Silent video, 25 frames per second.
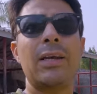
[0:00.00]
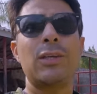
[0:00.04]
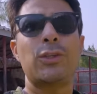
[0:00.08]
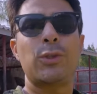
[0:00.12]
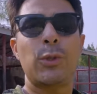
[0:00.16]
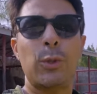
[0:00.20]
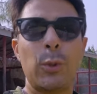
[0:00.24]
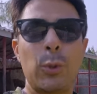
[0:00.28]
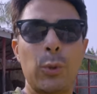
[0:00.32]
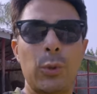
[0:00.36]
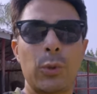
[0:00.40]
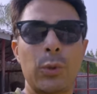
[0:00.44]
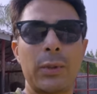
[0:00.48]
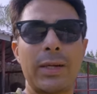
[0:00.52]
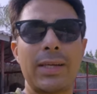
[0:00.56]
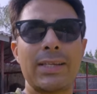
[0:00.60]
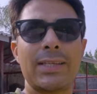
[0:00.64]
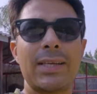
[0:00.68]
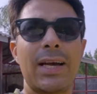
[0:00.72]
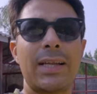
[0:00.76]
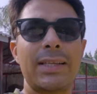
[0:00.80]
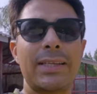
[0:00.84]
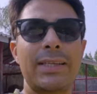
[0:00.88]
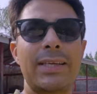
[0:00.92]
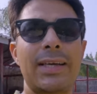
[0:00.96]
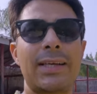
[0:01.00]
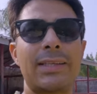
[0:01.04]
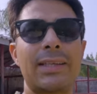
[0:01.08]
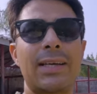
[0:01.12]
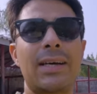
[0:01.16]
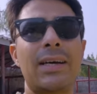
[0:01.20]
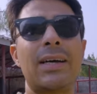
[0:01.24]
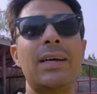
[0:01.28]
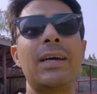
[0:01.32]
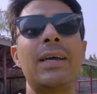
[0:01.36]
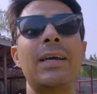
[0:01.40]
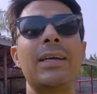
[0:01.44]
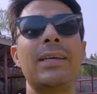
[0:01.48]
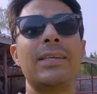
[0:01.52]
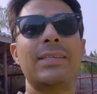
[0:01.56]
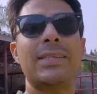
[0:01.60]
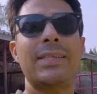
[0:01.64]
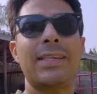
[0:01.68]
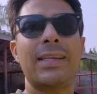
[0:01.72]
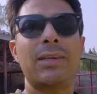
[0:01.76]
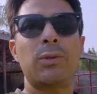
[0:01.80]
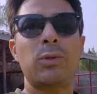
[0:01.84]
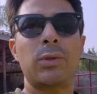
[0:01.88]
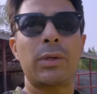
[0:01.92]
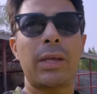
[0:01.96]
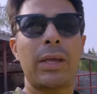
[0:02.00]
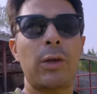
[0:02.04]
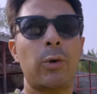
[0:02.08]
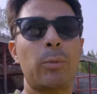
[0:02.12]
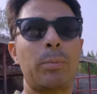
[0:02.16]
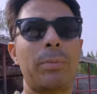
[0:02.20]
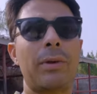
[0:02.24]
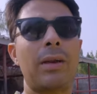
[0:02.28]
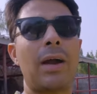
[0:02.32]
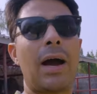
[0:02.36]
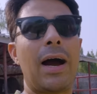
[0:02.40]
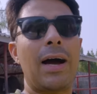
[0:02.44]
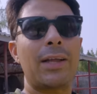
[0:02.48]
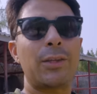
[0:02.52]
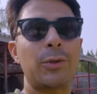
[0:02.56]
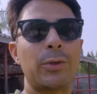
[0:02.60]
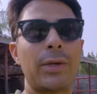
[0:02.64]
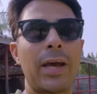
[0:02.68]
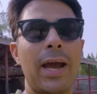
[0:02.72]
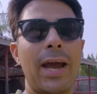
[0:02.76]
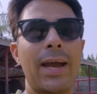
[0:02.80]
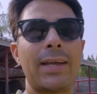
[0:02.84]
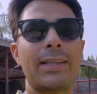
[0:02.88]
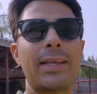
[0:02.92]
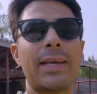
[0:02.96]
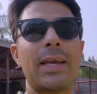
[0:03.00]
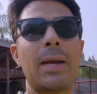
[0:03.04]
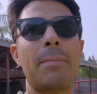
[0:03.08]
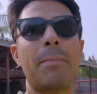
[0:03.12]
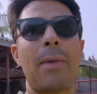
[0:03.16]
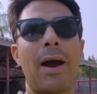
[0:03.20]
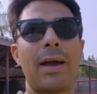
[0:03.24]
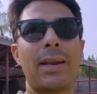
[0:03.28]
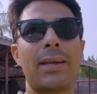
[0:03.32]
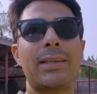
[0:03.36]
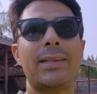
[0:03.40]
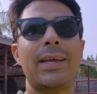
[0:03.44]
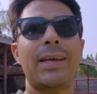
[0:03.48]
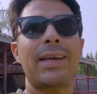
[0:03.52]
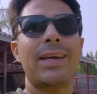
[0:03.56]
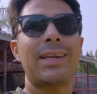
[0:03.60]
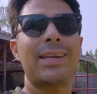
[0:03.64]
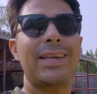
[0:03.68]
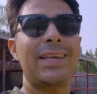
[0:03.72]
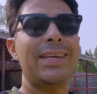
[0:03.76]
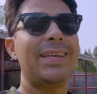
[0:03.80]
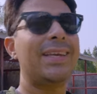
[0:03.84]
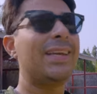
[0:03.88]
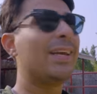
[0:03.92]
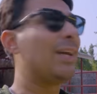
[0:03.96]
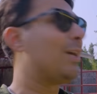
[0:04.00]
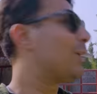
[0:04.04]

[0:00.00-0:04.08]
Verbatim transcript: सलूक उनके साथ किया था किसी ने उनके ऊपर हाथ उठाया था या मारा था या नहीं